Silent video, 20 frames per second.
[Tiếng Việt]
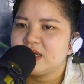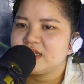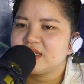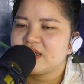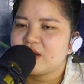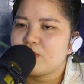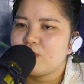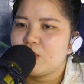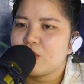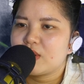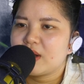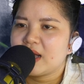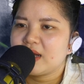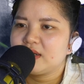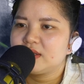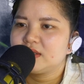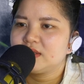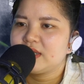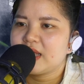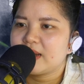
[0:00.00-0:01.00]
Sau một
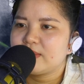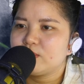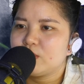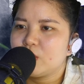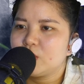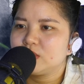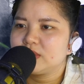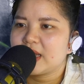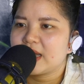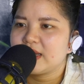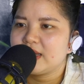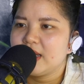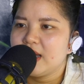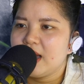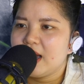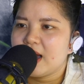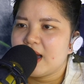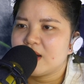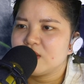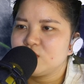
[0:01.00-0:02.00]
khắc, Hứa Thanh buông tay,
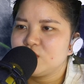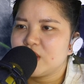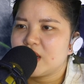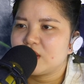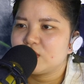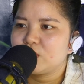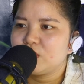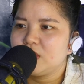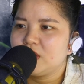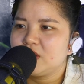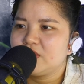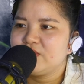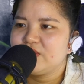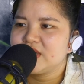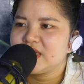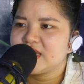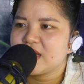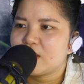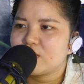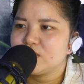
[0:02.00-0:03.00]
áo choàng đuôi lửa
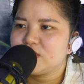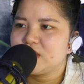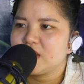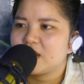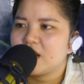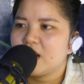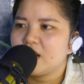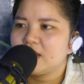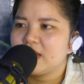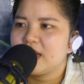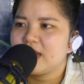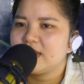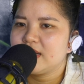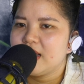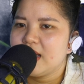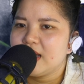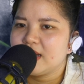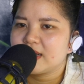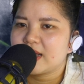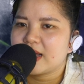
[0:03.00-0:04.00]
phía sau chợt hất lên,
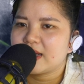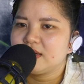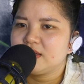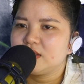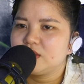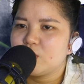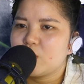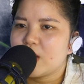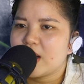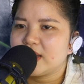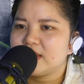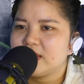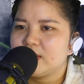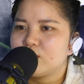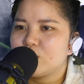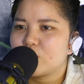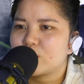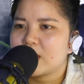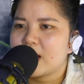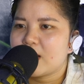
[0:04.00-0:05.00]
cả người hóa
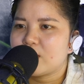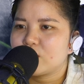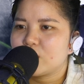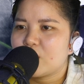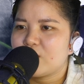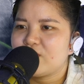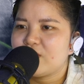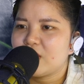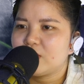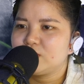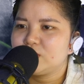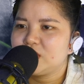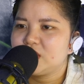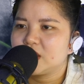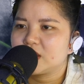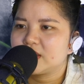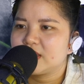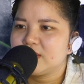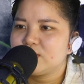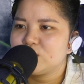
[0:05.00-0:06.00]
thành một đạo cầu vòng
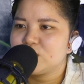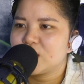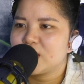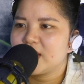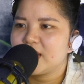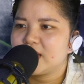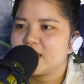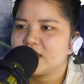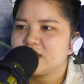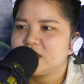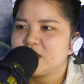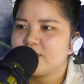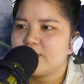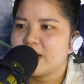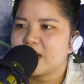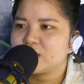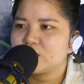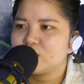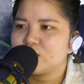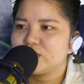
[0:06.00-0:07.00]
trực tiếp xuất hiện ở trước
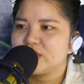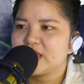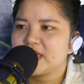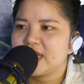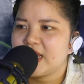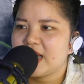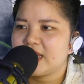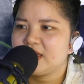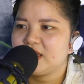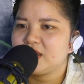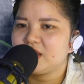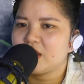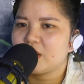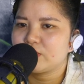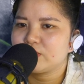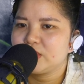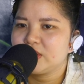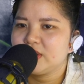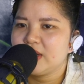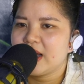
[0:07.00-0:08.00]
mặt tu sĩ Hải Tinh
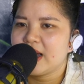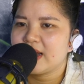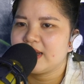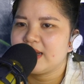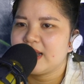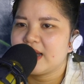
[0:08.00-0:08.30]
Tộc thứ hai